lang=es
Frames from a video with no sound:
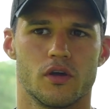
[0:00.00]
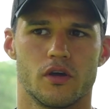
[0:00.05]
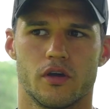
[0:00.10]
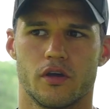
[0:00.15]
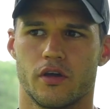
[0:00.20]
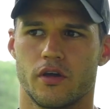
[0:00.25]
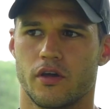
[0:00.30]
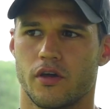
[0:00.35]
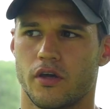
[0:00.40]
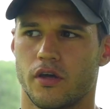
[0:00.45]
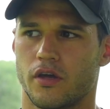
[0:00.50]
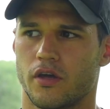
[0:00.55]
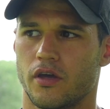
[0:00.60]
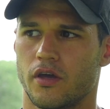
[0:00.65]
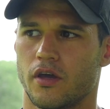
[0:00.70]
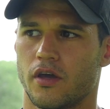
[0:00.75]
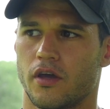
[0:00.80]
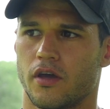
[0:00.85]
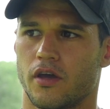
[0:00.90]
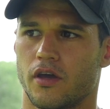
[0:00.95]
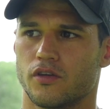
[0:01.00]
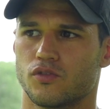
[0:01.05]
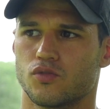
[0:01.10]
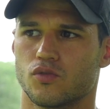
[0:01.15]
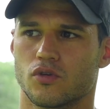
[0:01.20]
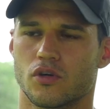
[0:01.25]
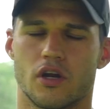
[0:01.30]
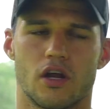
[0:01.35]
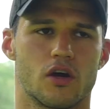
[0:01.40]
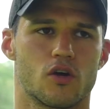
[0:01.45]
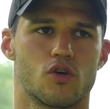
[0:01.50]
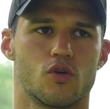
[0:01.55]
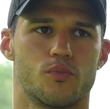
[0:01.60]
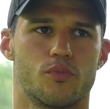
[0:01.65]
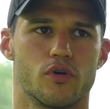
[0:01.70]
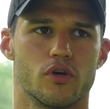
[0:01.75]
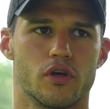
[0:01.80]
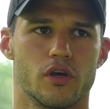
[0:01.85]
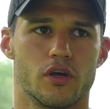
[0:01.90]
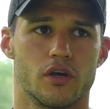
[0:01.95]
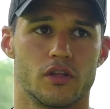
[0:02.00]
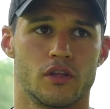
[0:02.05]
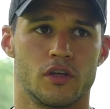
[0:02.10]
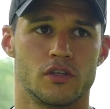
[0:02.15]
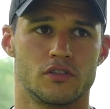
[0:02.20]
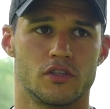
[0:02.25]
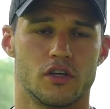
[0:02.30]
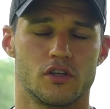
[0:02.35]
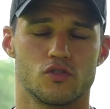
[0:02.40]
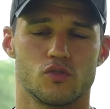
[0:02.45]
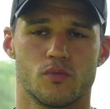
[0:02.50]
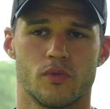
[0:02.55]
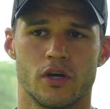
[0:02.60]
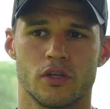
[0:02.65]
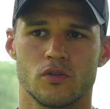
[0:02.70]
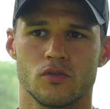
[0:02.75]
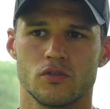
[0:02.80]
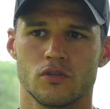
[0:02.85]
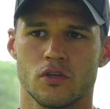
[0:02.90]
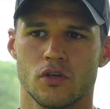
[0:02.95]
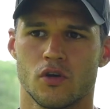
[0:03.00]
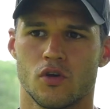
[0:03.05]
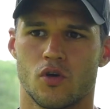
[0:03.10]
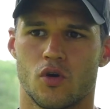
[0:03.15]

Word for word: Eh, es un gran grupo de, de seres humanos,